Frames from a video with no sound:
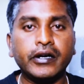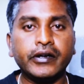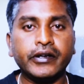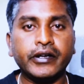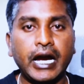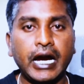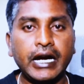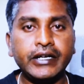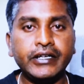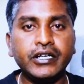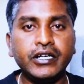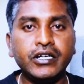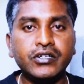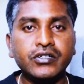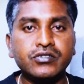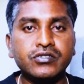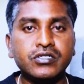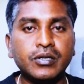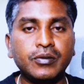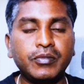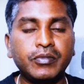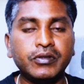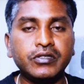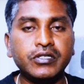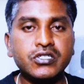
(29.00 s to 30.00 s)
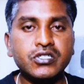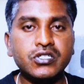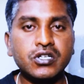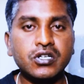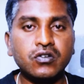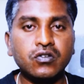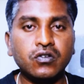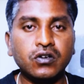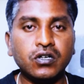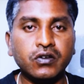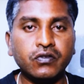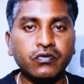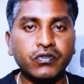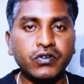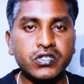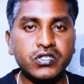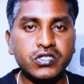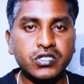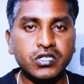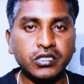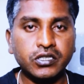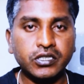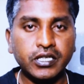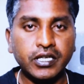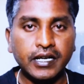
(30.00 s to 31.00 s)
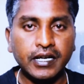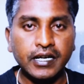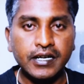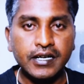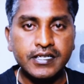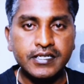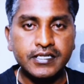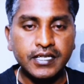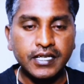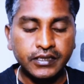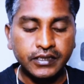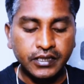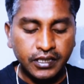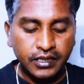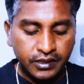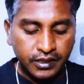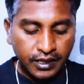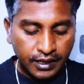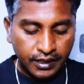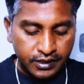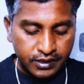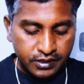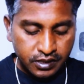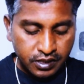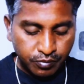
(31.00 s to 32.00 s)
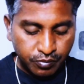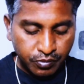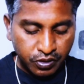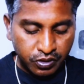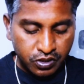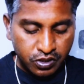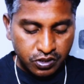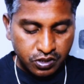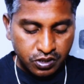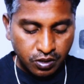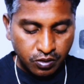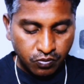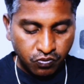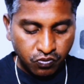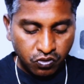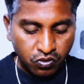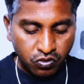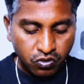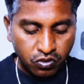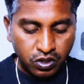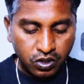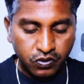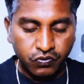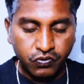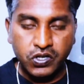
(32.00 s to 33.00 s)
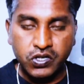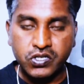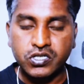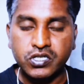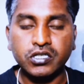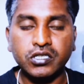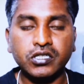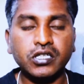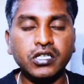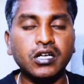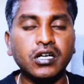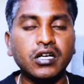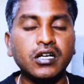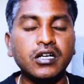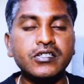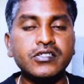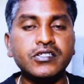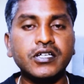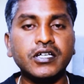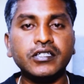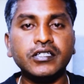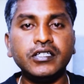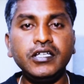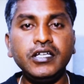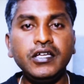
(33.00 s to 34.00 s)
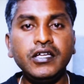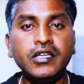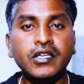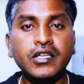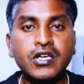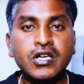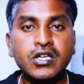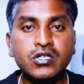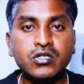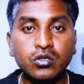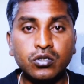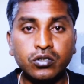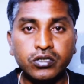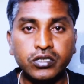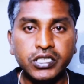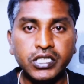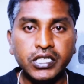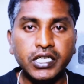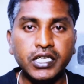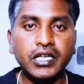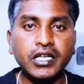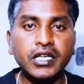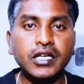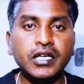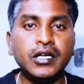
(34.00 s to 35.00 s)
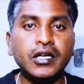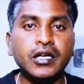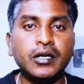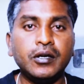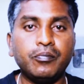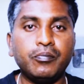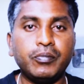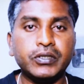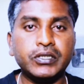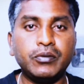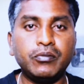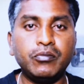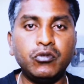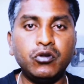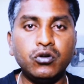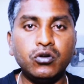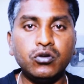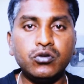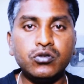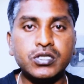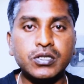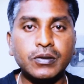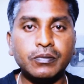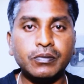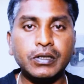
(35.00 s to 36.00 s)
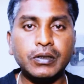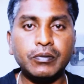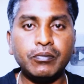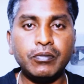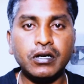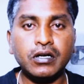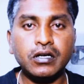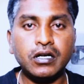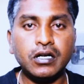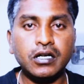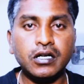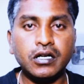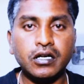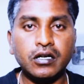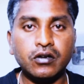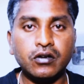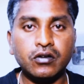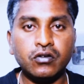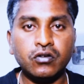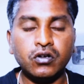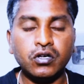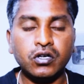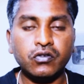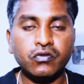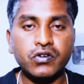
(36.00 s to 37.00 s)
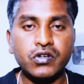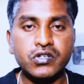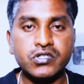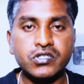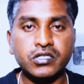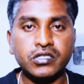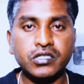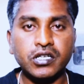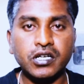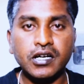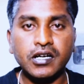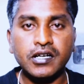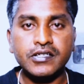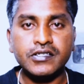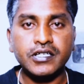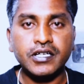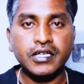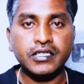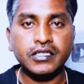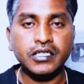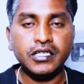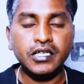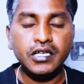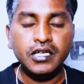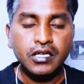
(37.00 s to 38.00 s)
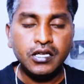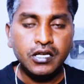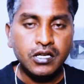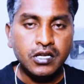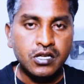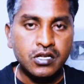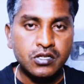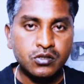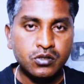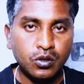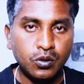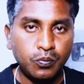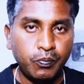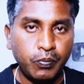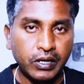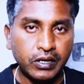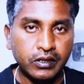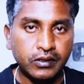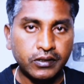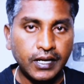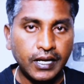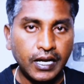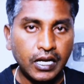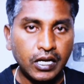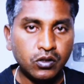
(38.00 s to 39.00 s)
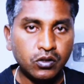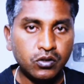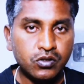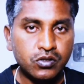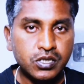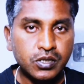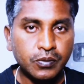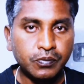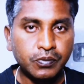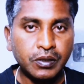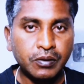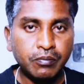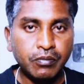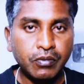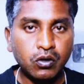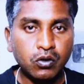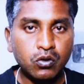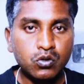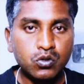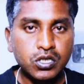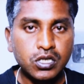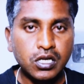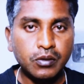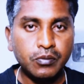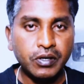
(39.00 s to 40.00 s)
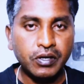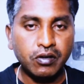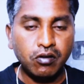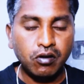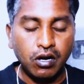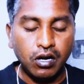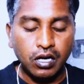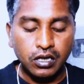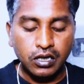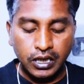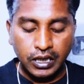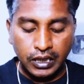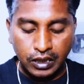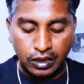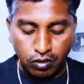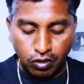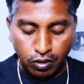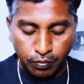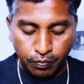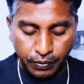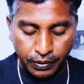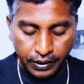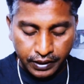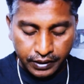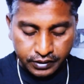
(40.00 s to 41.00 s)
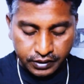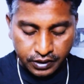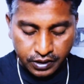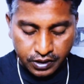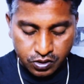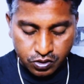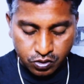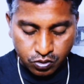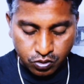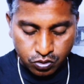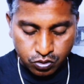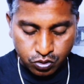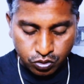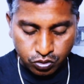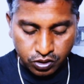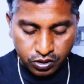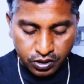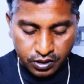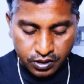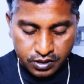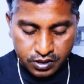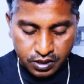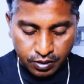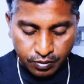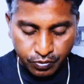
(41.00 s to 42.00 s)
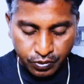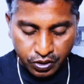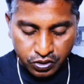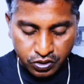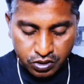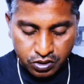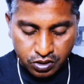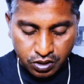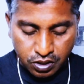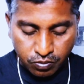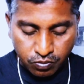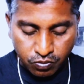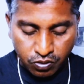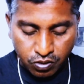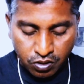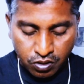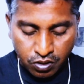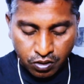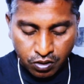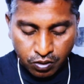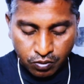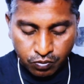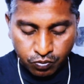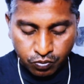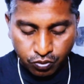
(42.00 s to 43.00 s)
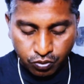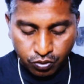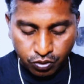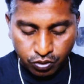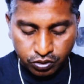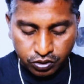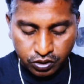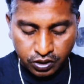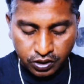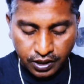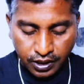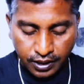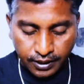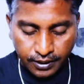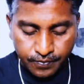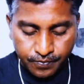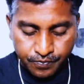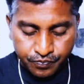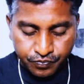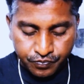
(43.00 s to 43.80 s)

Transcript: గ్రాడ్యుయేట్కి సంబంధించిన నోటిఫికేషన్ అయితే రిలీజ్ అయింది దానికి సంబంధించిన ఫుల్ నోటిఫికేషన్ అయితే రిలీజ్ అయింది సో ఇది పదమూడు సెప్టెంబర్ నోటిఫికేషన్ అయితే రిలీజ్ అయింది సో పద్నాలుగో సెప్టెంబర్ నుంచి మీరు ఆన్లైన్లో అప్లై అయితే చేసుకోవచ్చు దీనికి సంబంధించిన పూర్తిగా